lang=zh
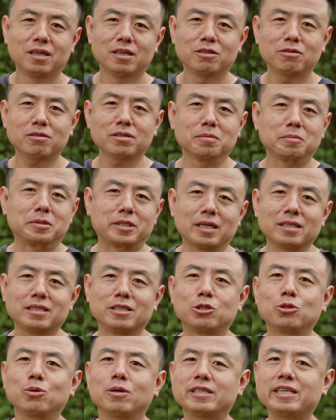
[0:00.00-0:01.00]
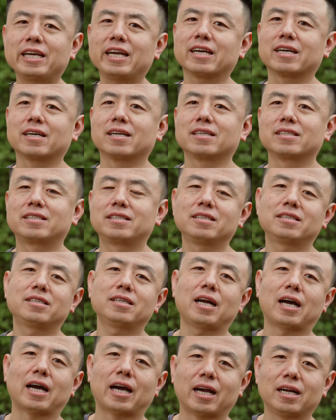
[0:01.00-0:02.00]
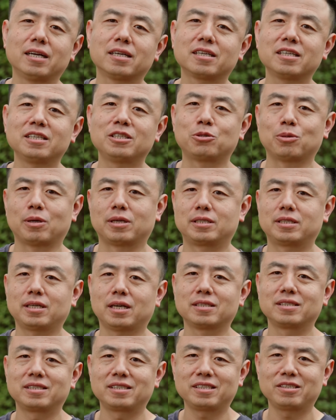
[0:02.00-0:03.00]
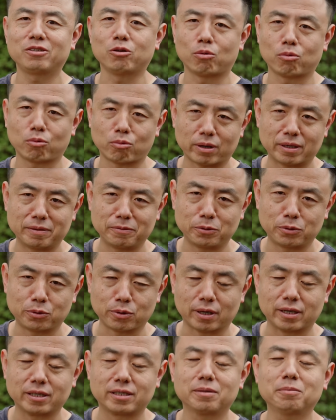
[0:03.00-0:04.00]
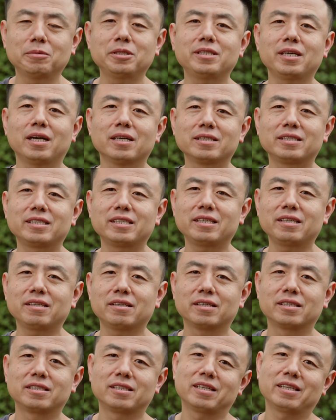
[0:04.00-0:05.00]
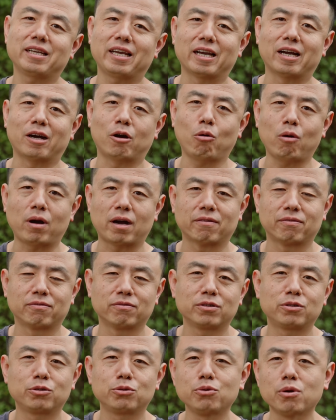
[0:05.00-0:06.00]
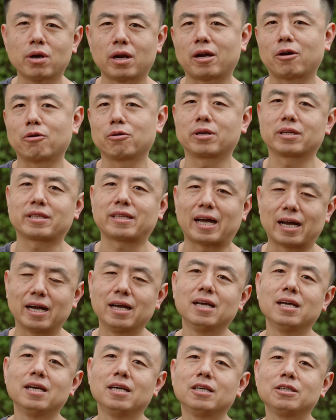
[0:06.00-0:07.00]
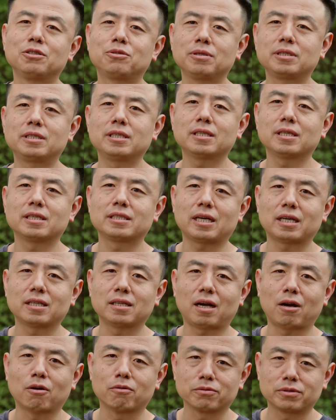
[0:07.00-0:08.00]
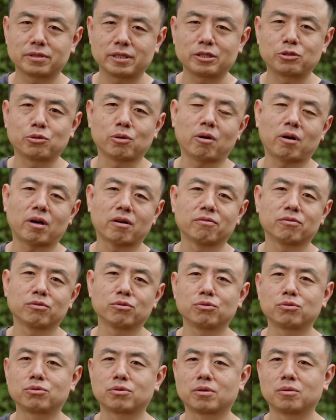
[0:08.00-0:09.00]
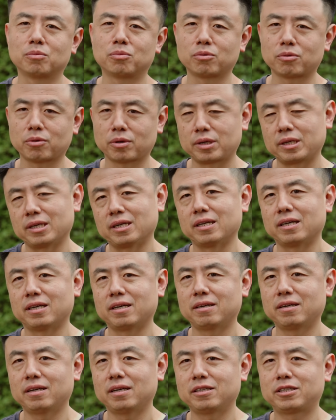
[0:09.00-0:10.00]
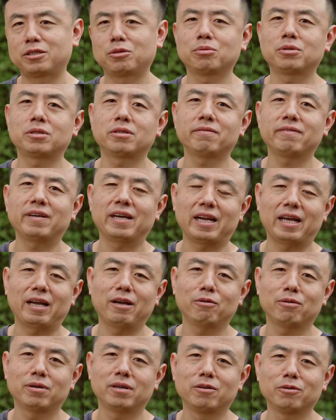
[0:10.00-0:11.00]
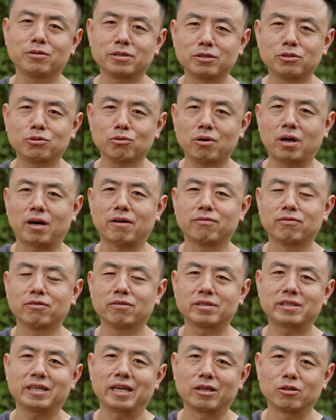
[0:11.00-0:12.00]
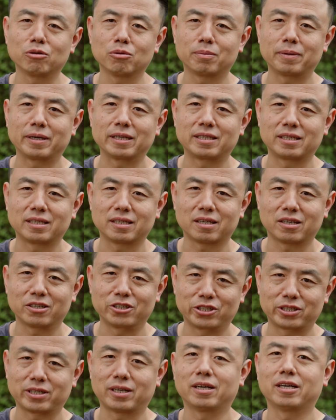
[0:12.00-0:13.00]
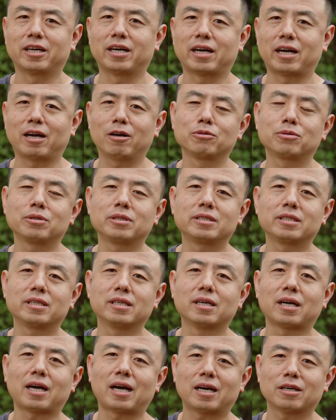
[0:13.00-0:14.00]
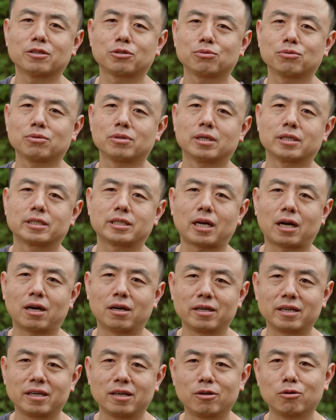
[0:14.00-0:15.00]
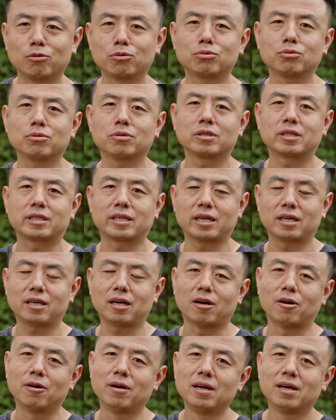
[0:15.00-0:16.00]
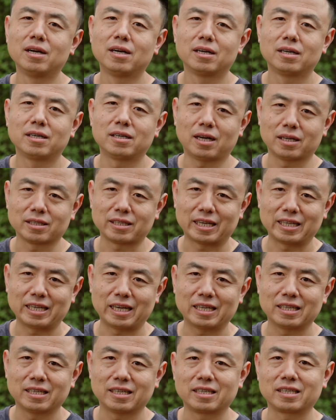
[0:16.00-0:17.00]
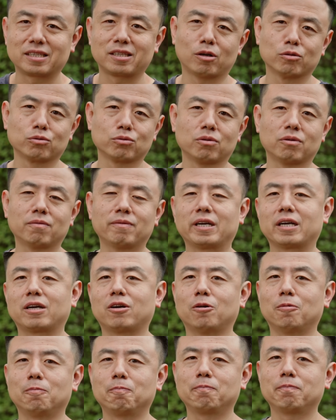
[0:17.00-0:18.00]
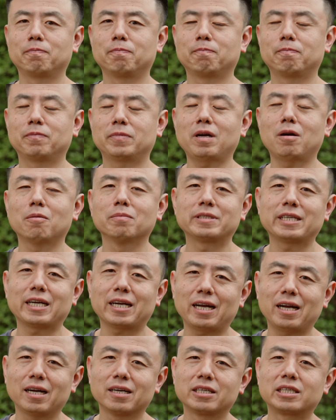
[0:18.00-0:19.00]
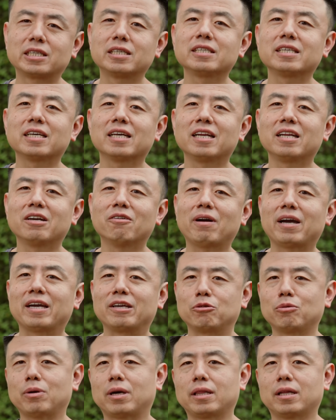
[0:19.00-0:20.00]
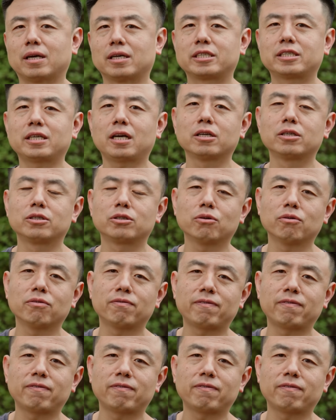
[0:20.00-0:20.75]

说怎么想起说这个了？其实啊，还是跟选相机有关。选什么相机？现在啊，画幅是越聊越大。最近呢，佳能 25C 全画幅都觉得不过瘾了，是不是未来会流行中画幅？这都被提上日程了。还有最近哈苏的 XR-D 流出的谍照。 让大家呢也吊足了胃口。让我们再看看世界的另外一端呢。上周